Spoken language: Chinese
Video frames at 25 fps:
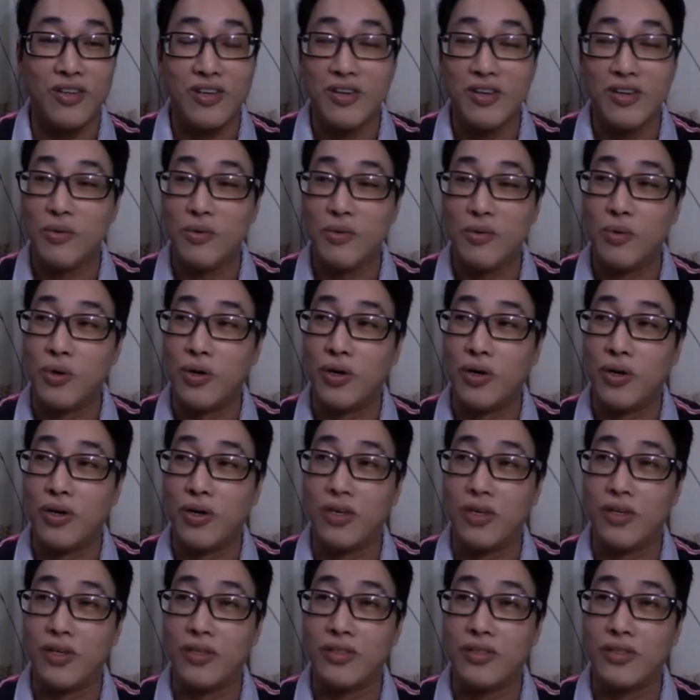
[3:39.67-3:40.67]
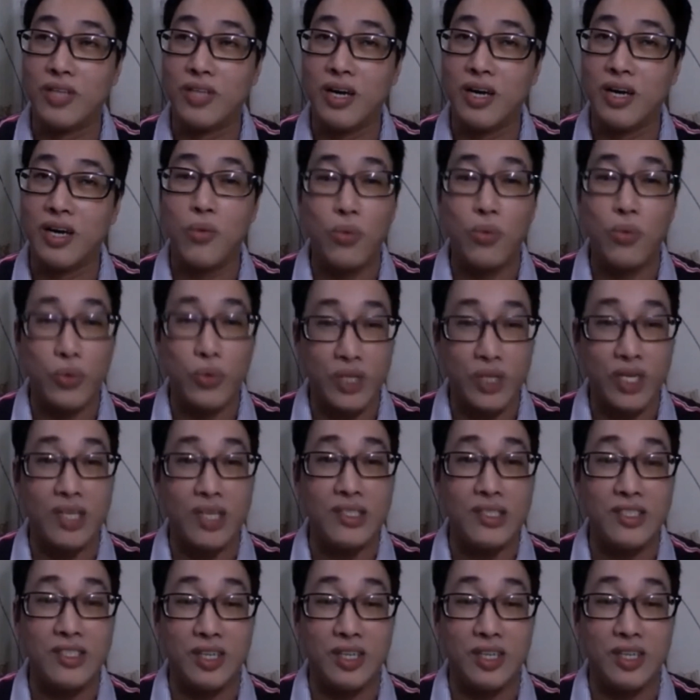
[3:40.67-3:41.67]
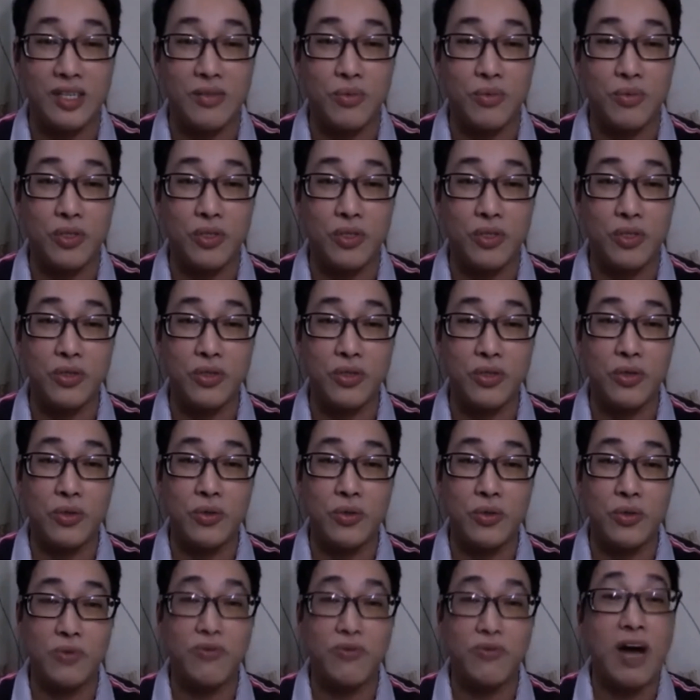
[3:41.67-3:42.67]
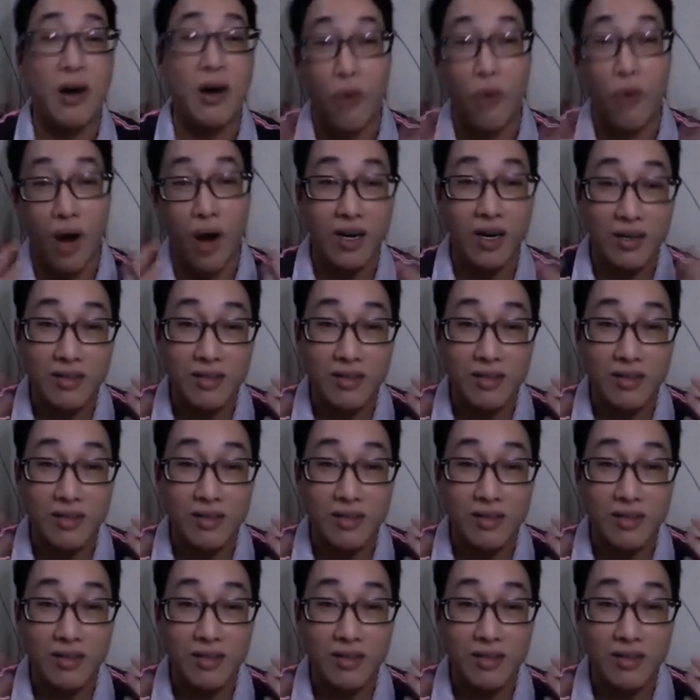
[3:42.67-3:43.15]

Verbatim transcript: 我大概五天前我就发黄，